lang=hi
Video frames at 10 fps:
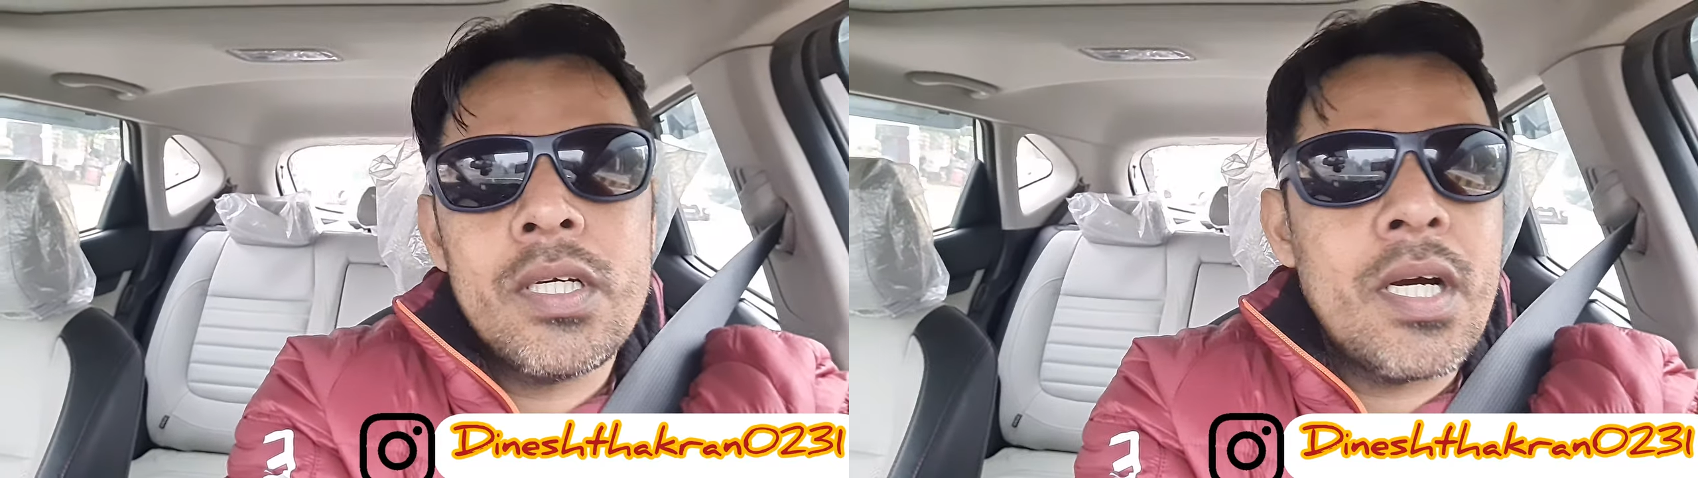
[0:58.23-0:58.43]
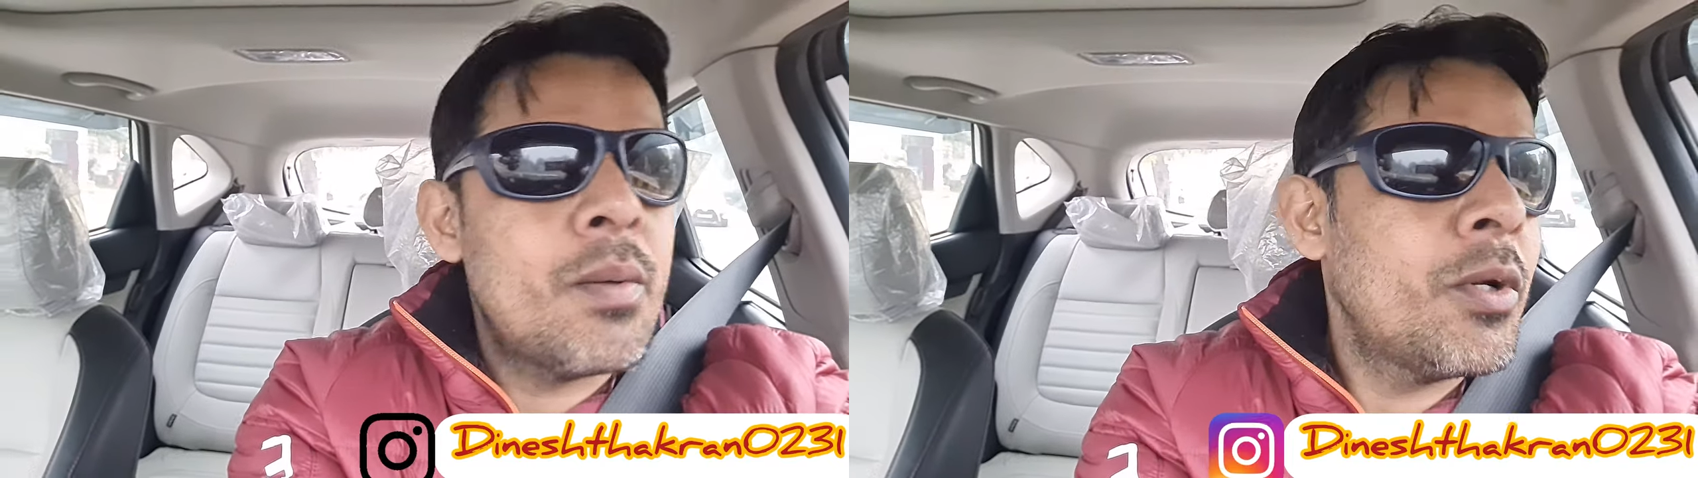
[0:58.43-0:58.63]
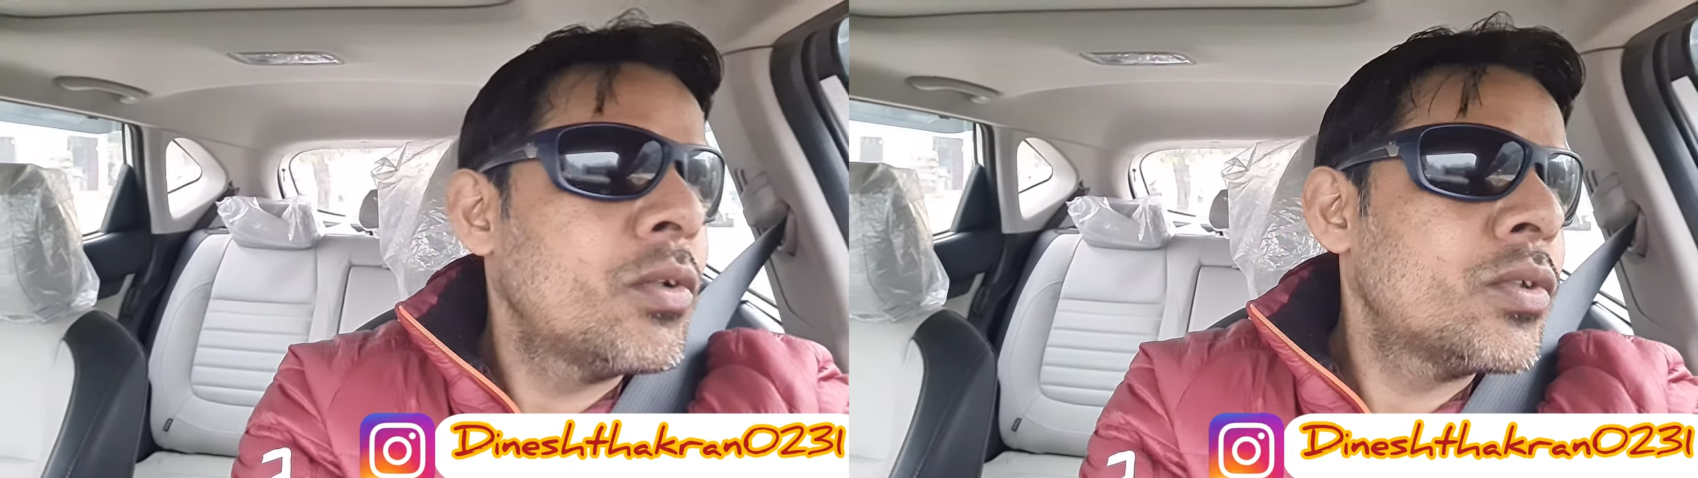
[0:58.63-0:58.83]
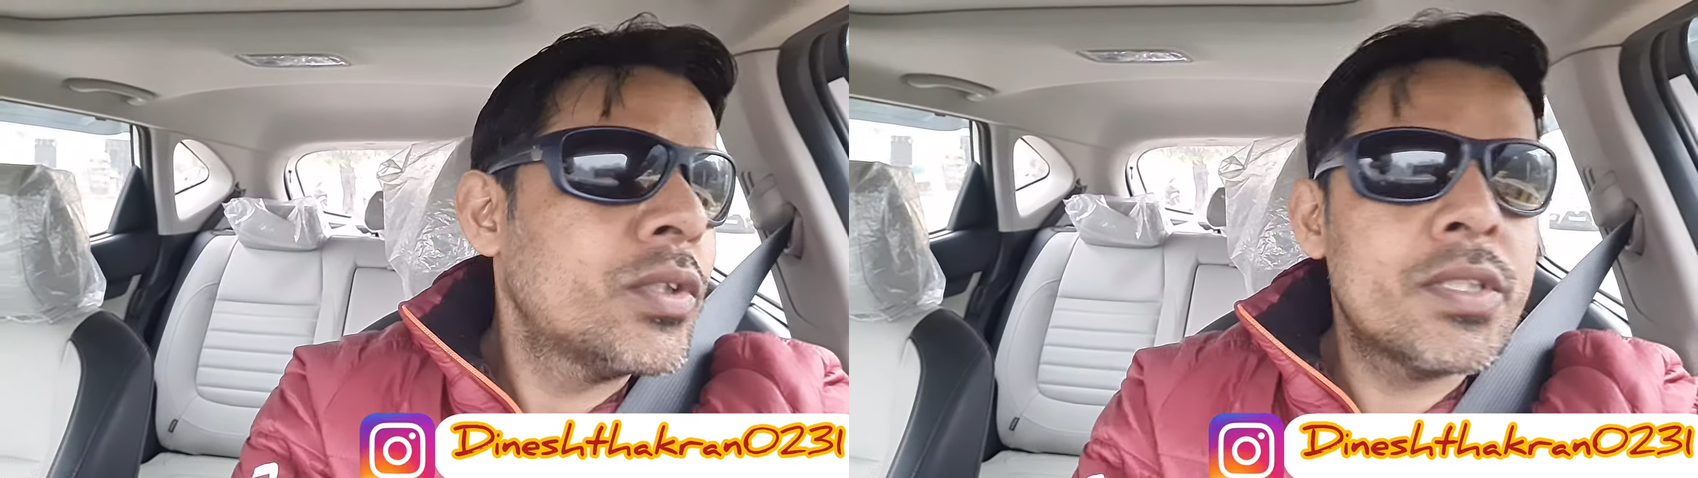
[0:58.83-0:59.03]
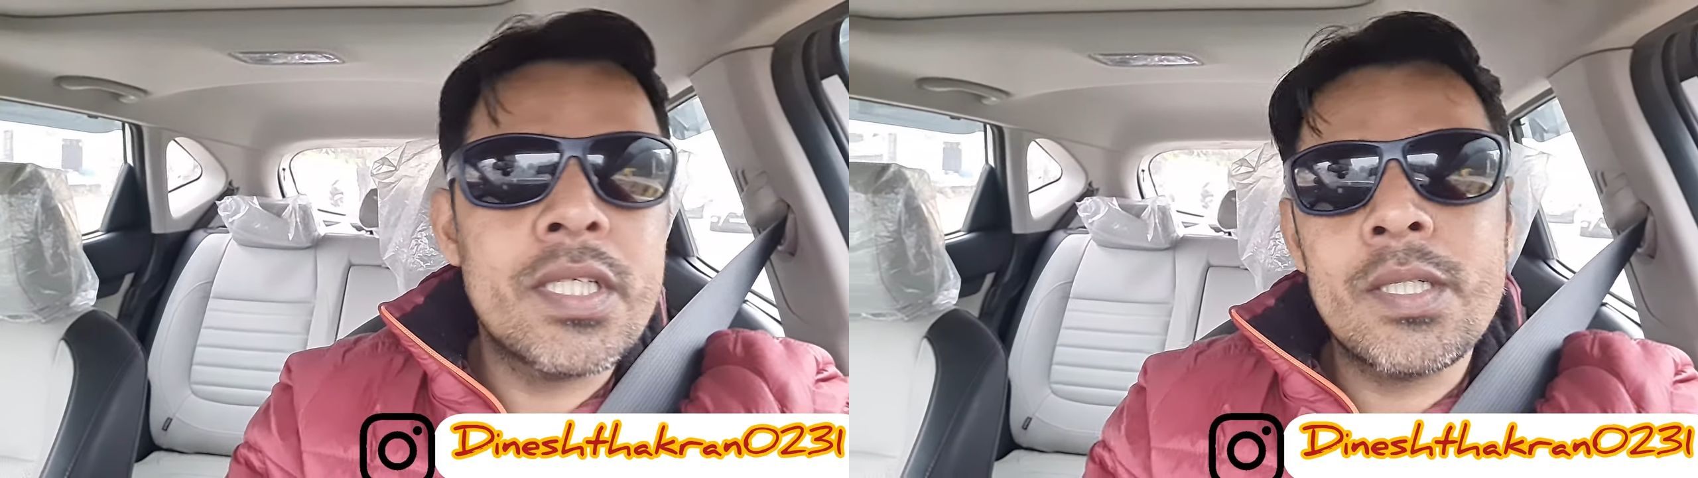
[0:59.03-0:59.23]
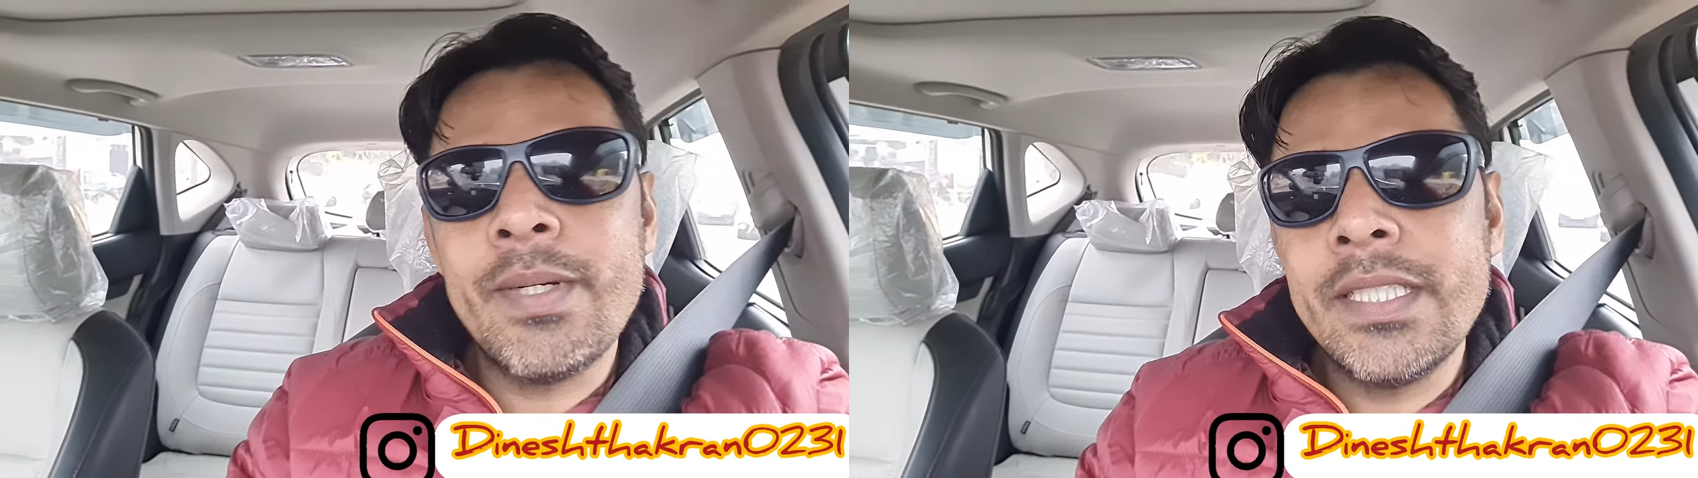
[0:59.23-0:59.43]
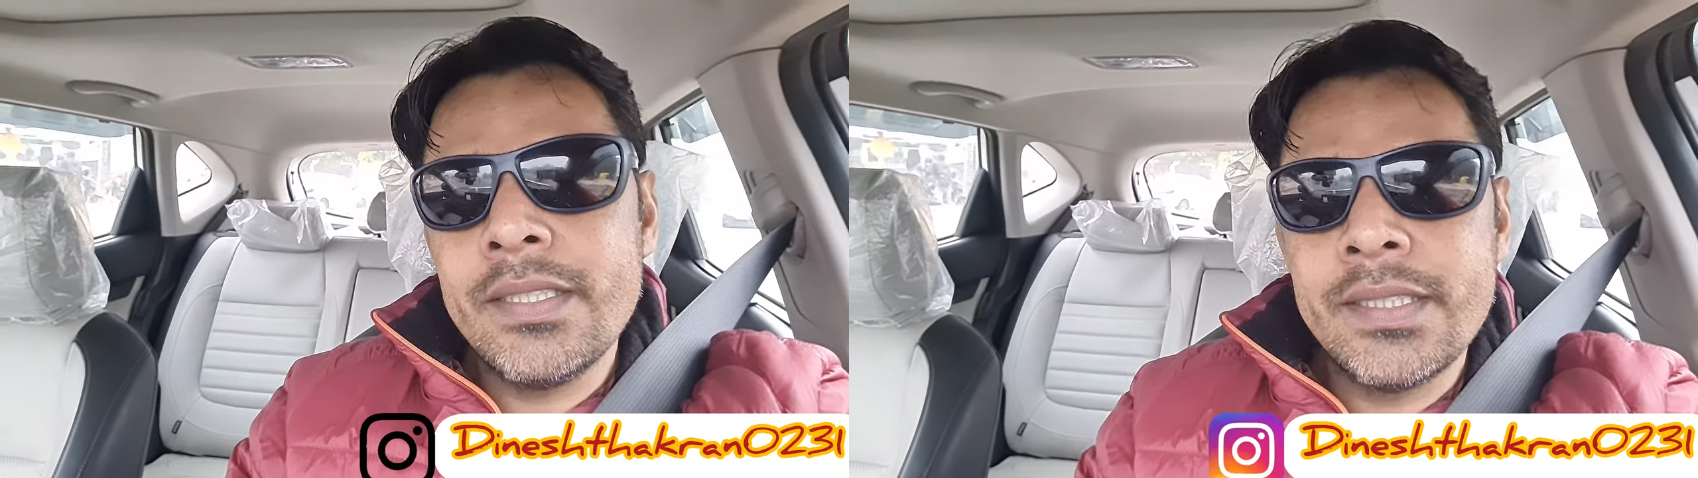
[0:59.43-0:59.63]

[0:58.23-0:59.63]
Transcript: आप लोग सोचोगे कि भाई